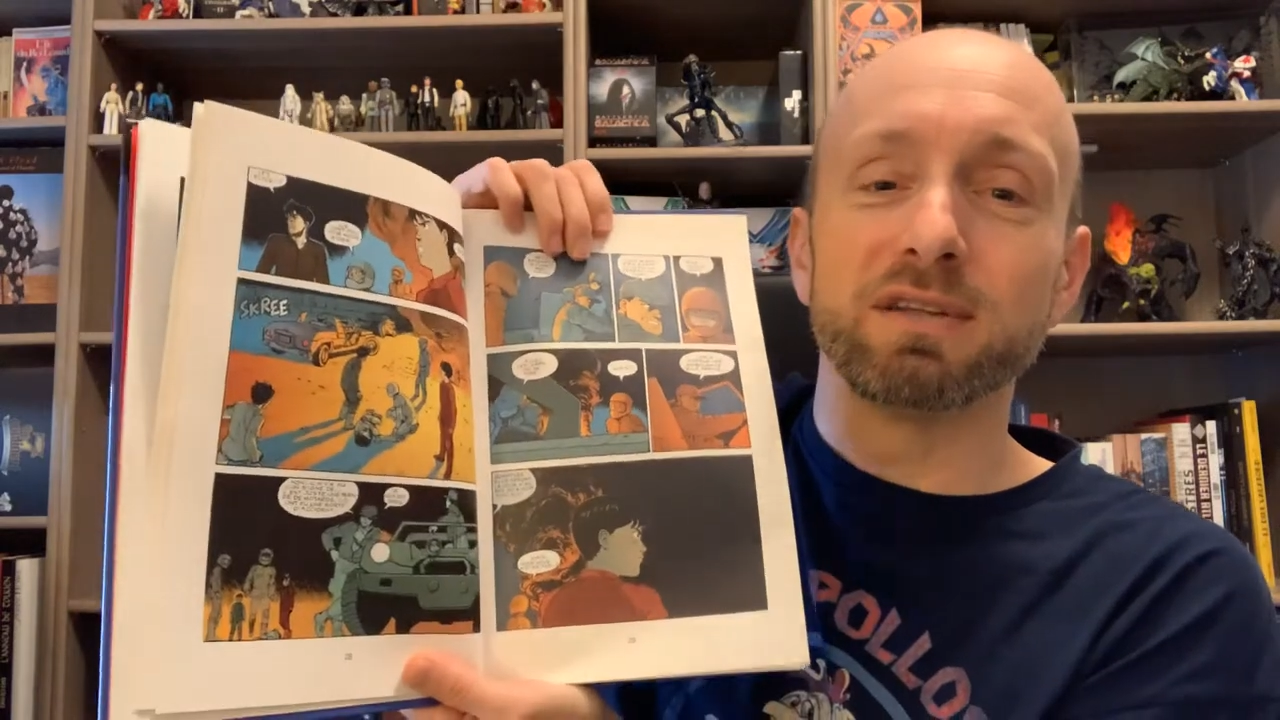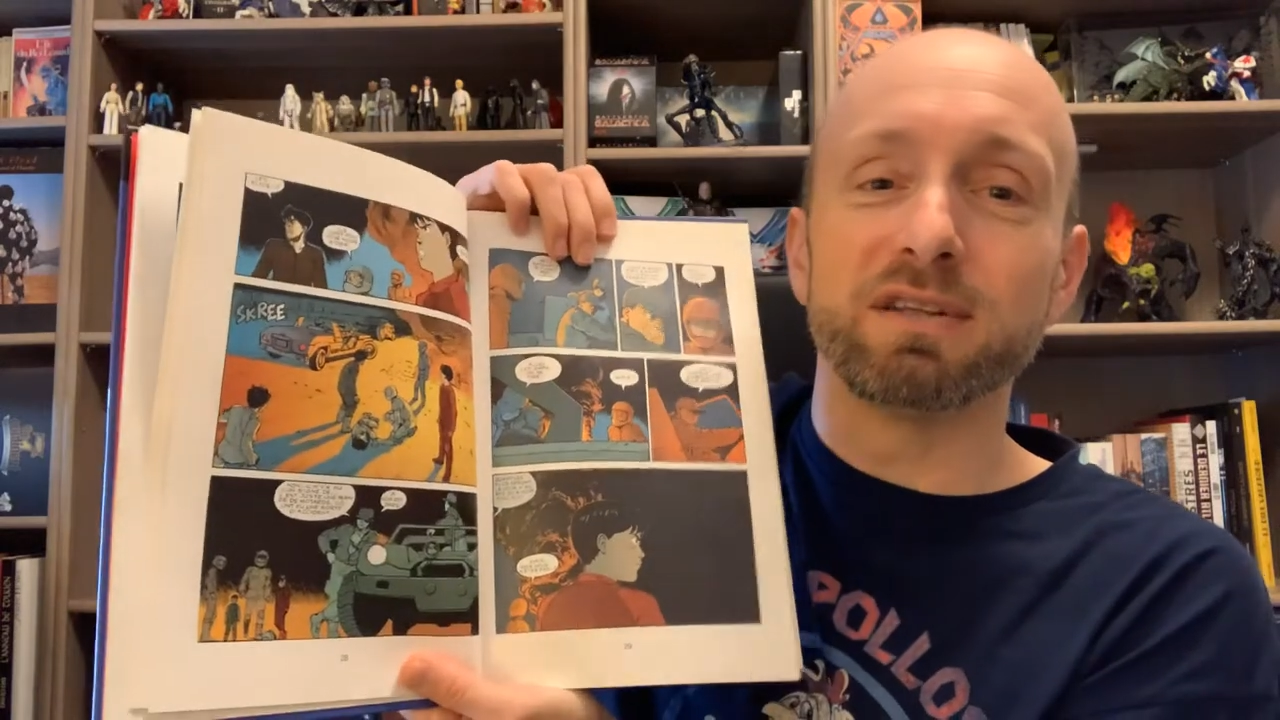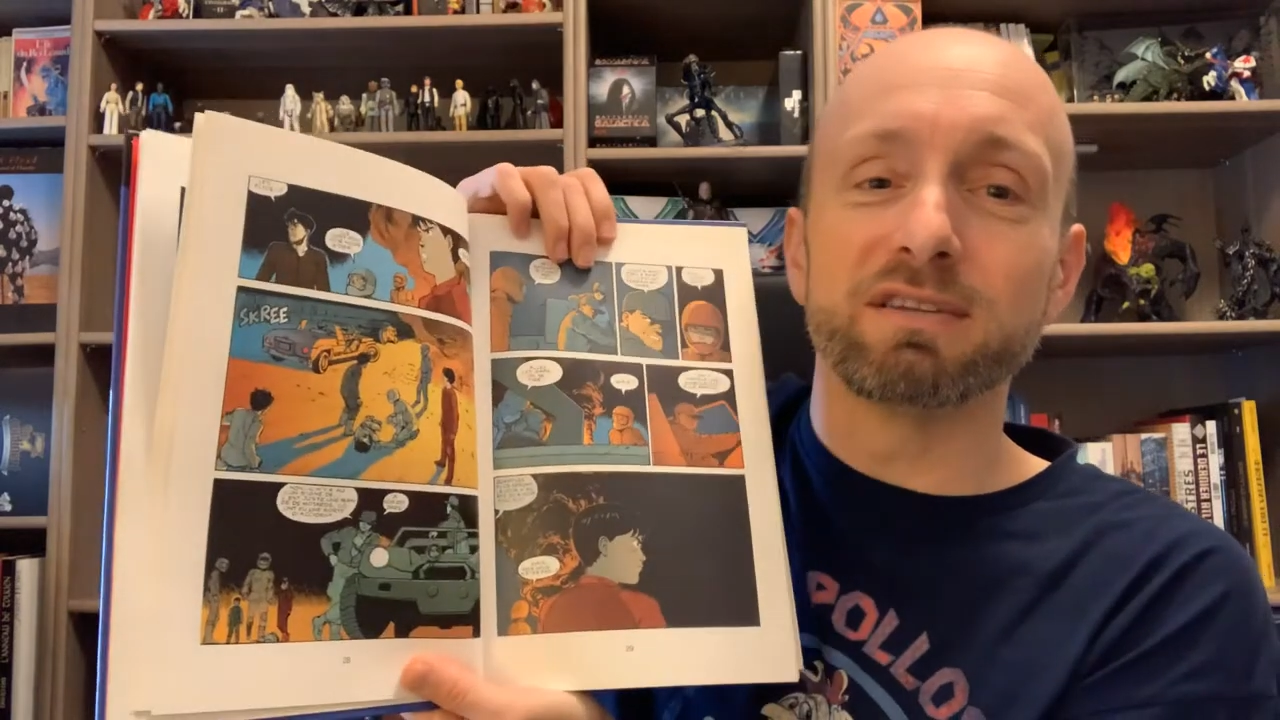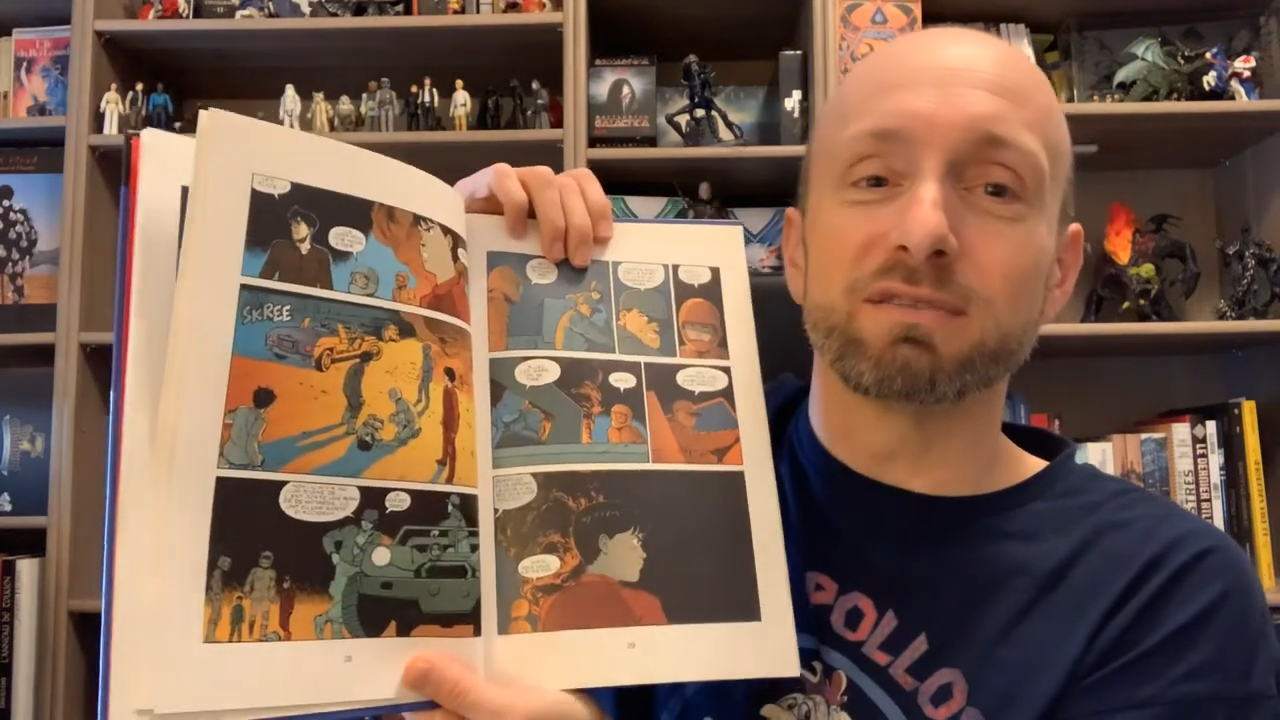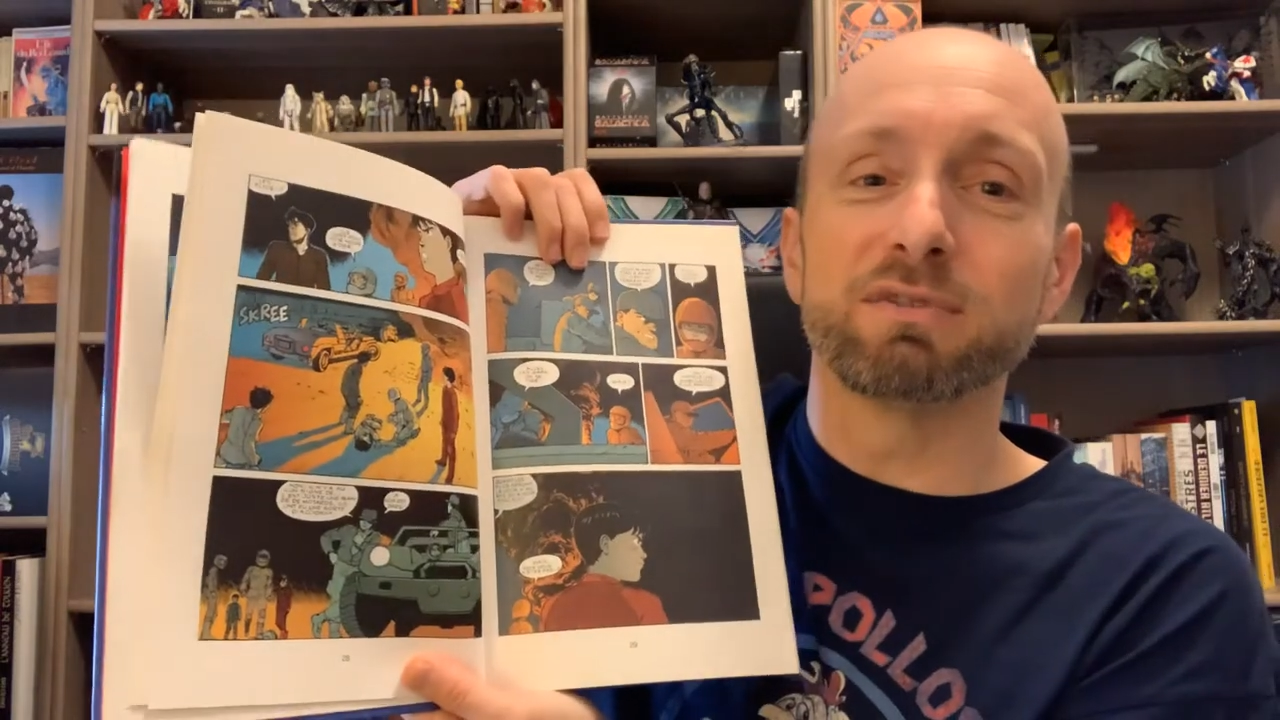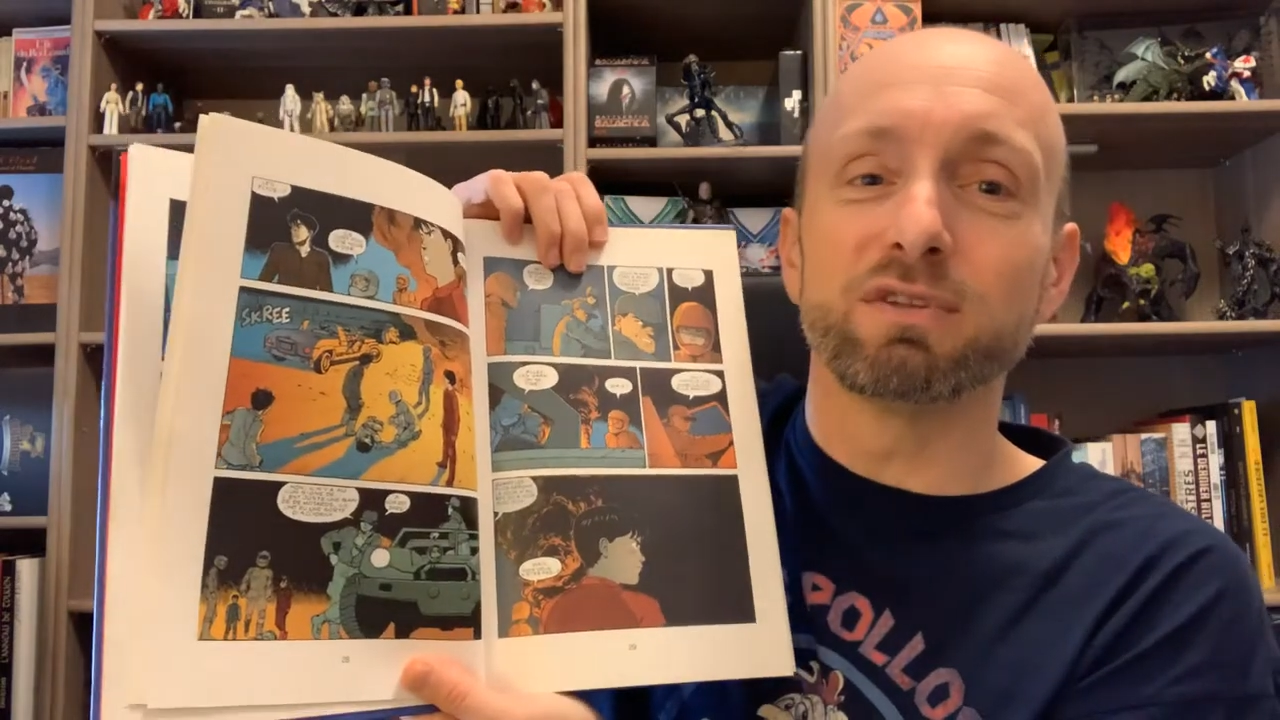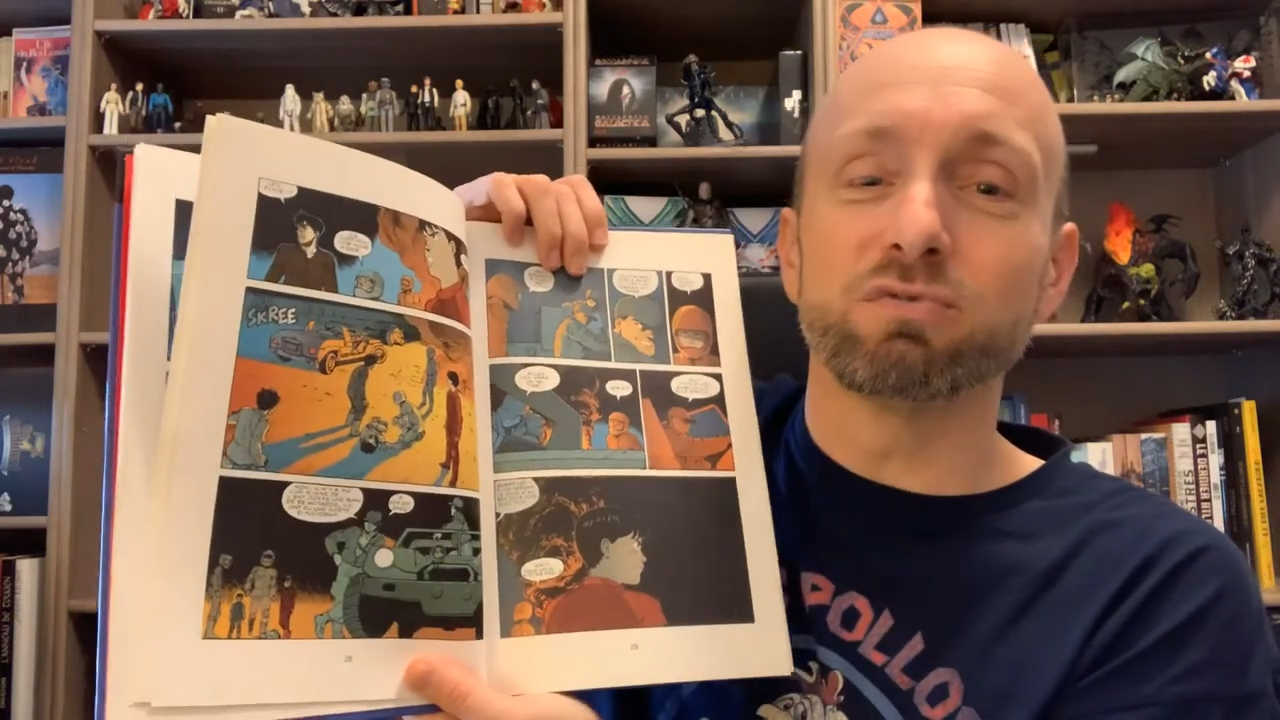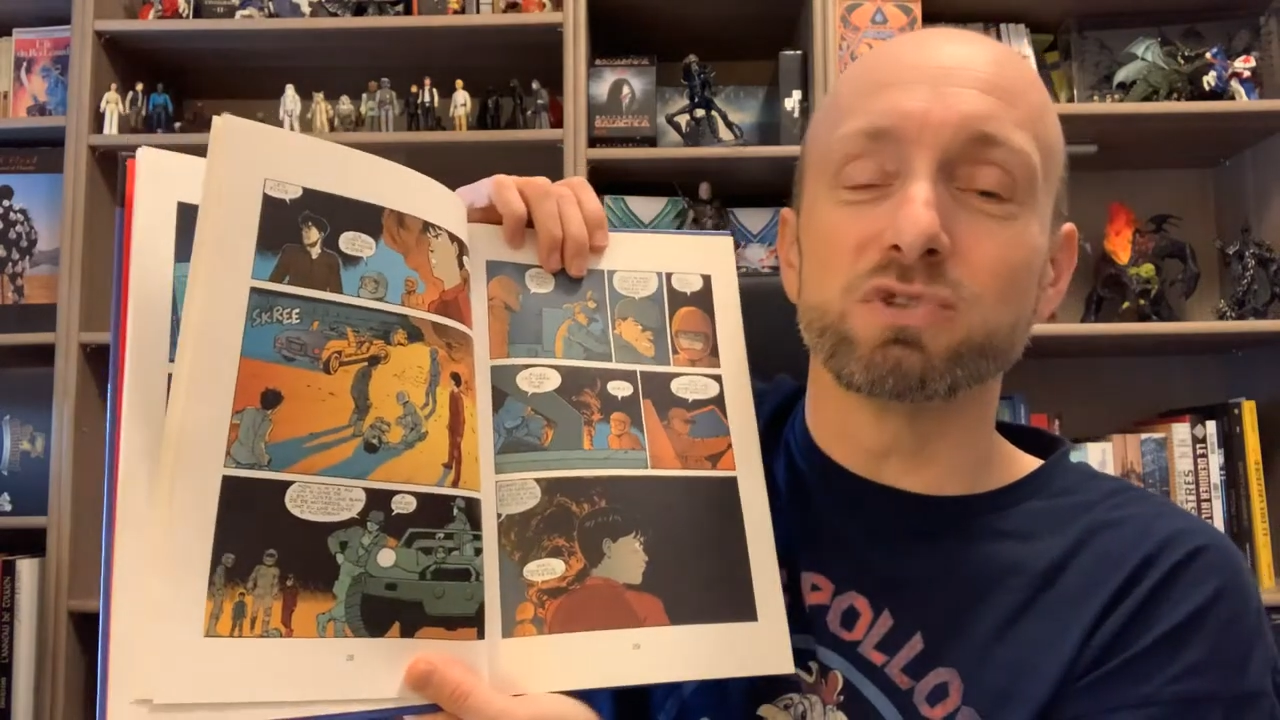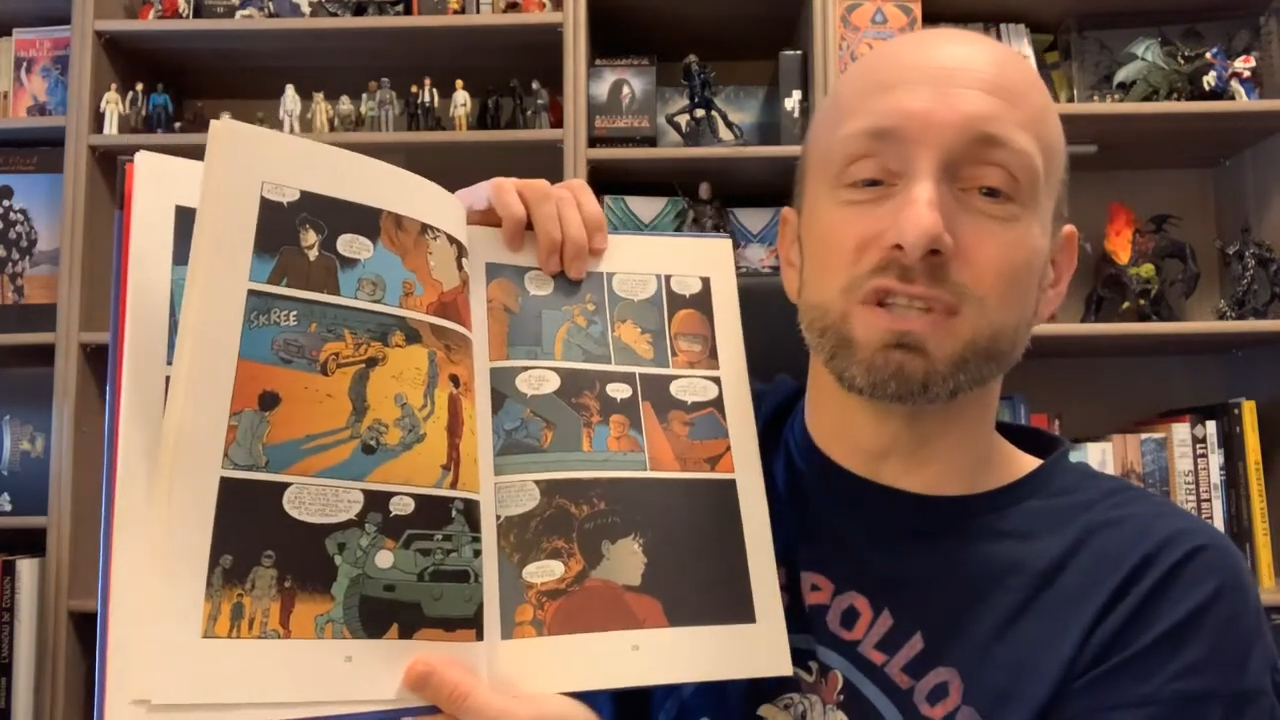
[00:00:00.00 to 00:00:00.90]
des sujets